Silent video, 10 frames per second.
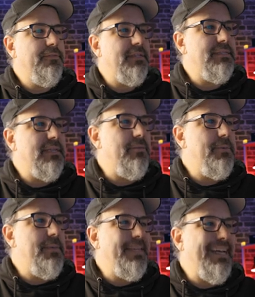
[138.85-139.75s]
c'est quand
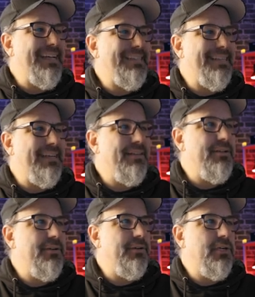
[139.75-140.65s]
même intéressant
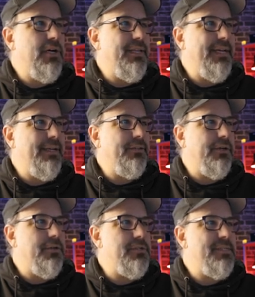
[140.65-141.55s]
de
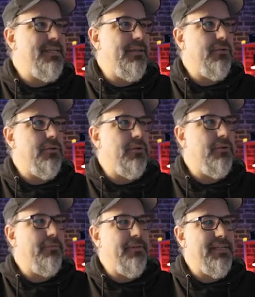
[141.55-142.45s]
connaître cette
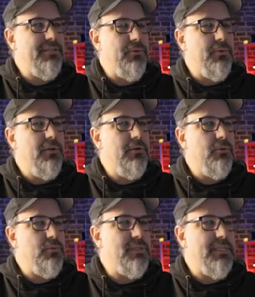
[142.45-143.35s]
euh, façon-là
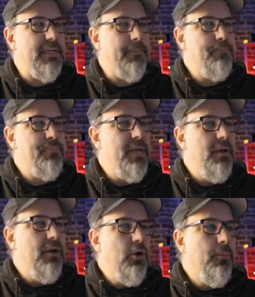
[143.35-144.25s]
aussi.
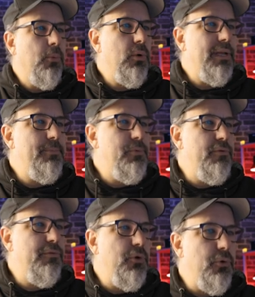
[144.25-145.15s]
Pour les plus
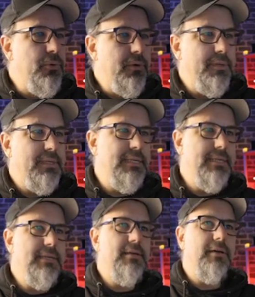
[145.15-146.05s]
vieux
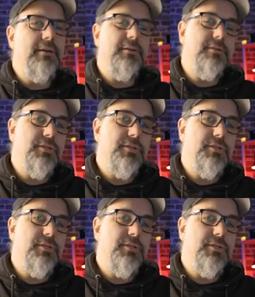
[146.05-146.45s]
qui ne euh,